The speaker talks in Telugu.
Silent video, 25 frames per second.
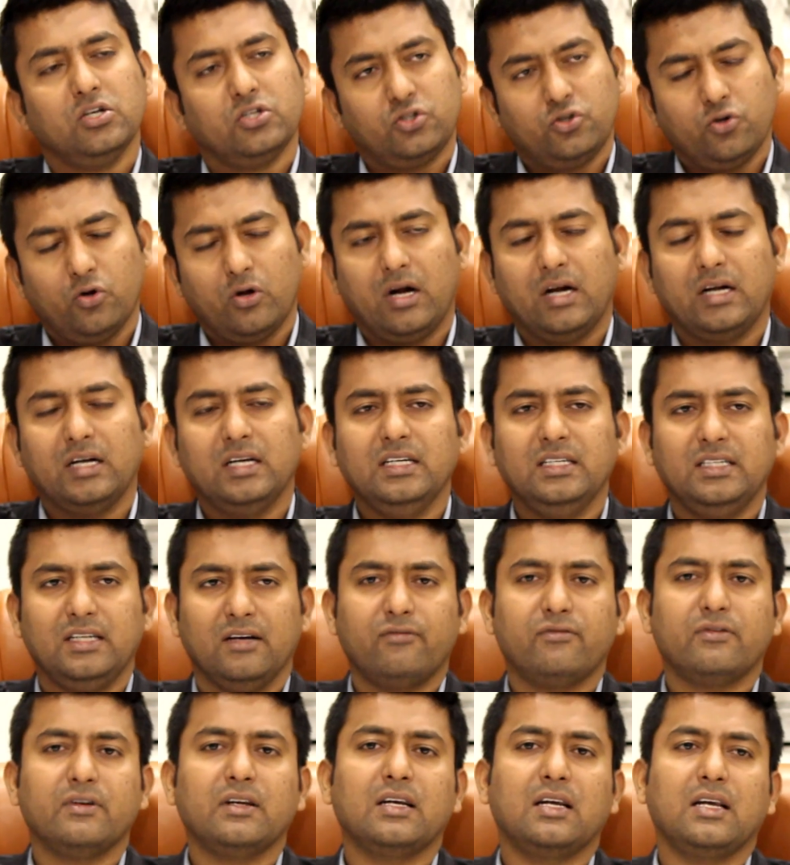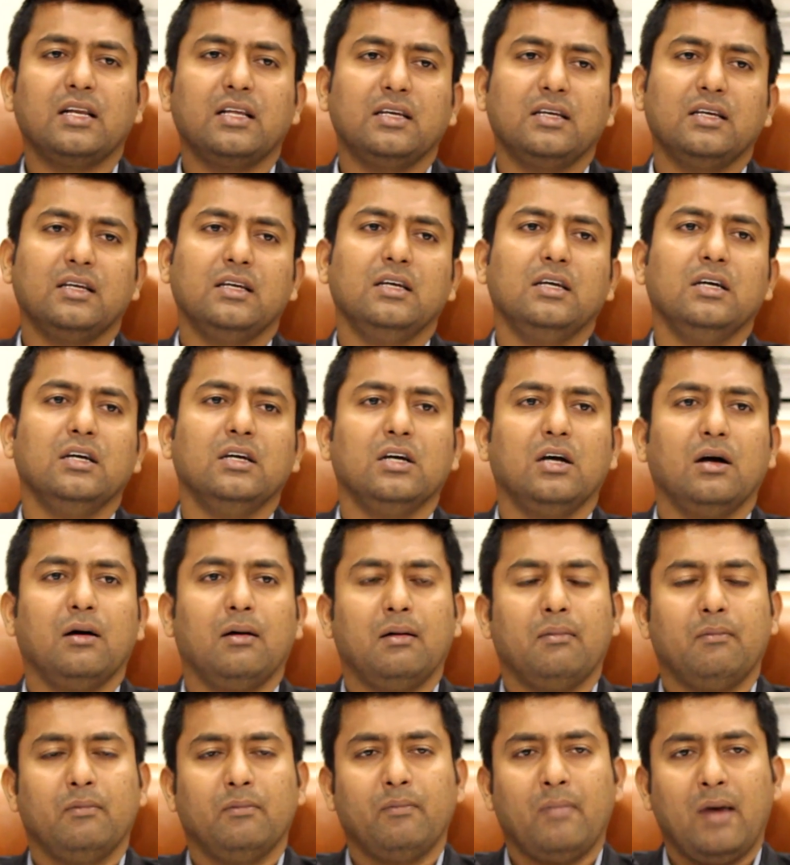షూర్ అండి డెఫినెట్లీ
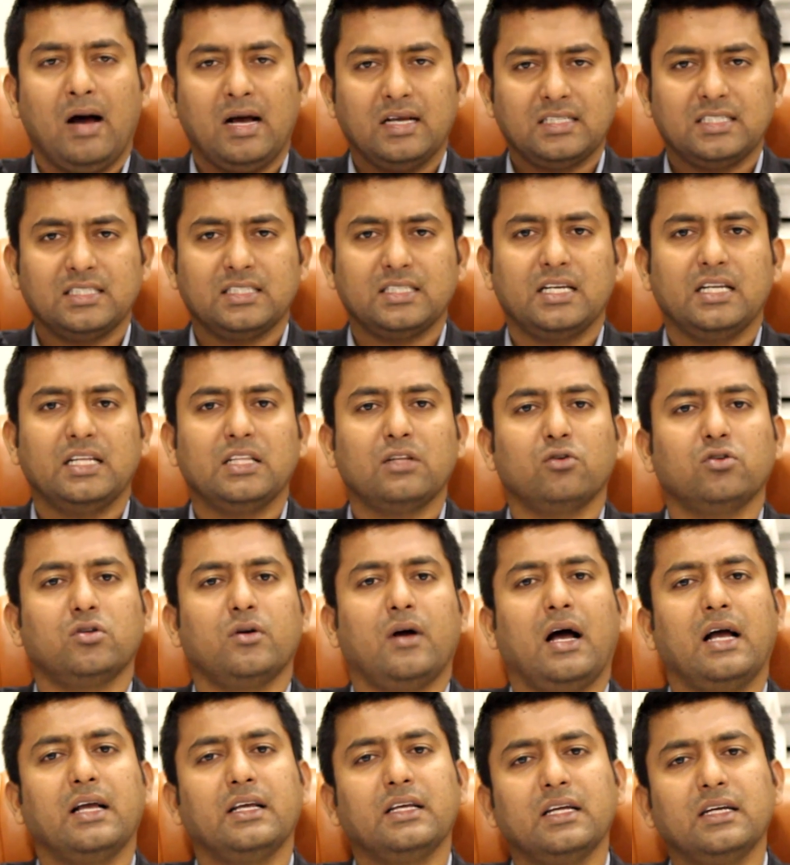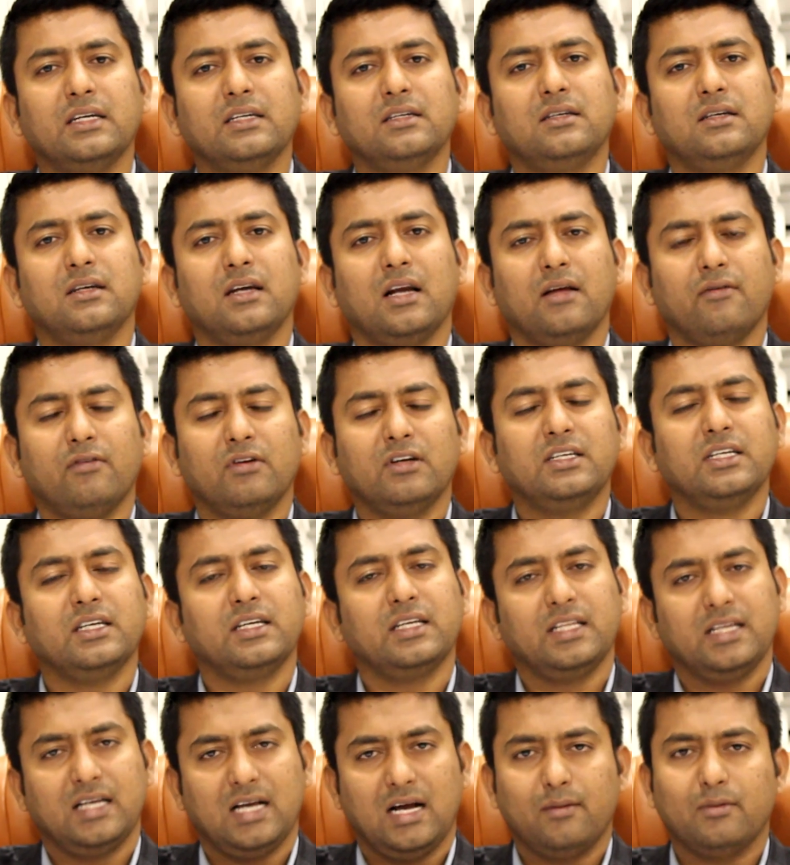మాస్టర్స్ అనేది కొంచెం హయ్యర్ లెవెల్
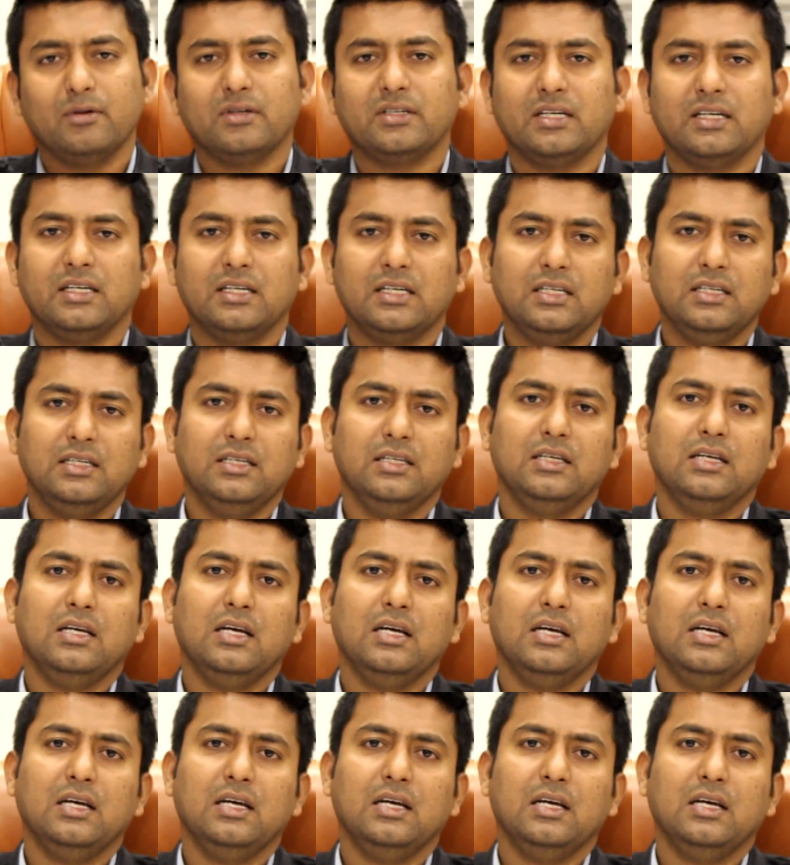డిగ్రీ కాబట్టి అండి